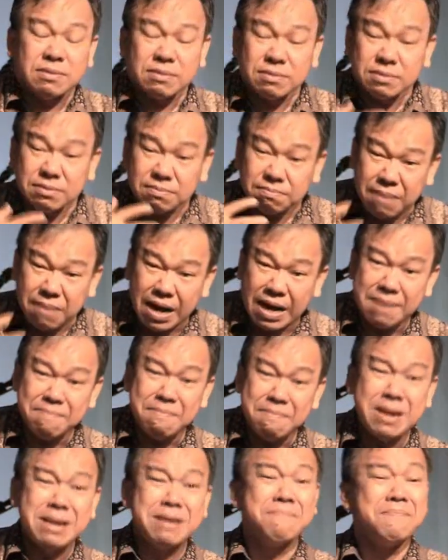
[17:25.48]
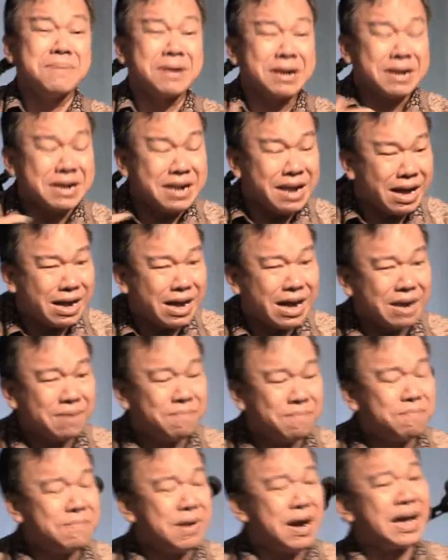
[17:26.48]
Bagaimana
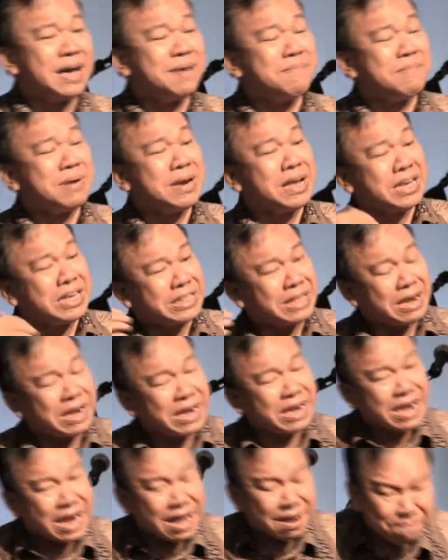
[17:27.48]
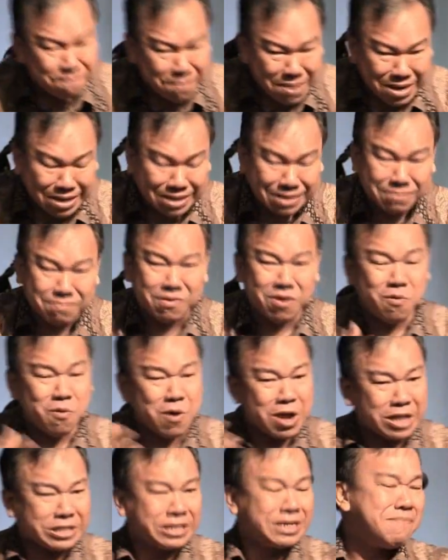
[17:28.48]
meredakan, bagaimana kita dapat
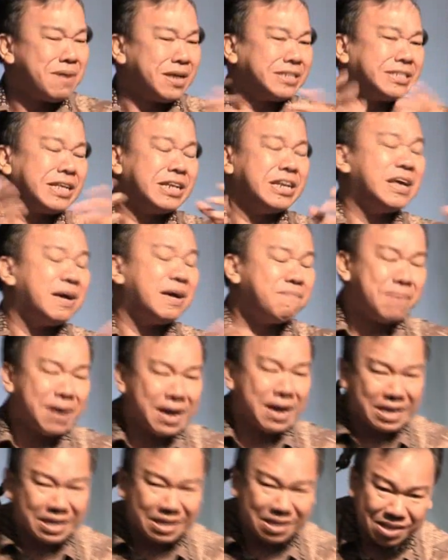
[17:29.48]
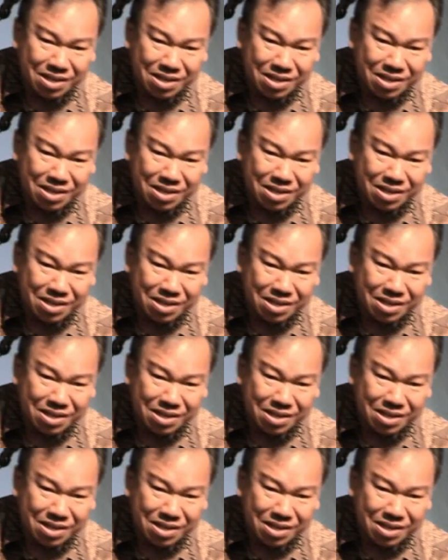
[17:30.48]
menguasai masalah dengan baik.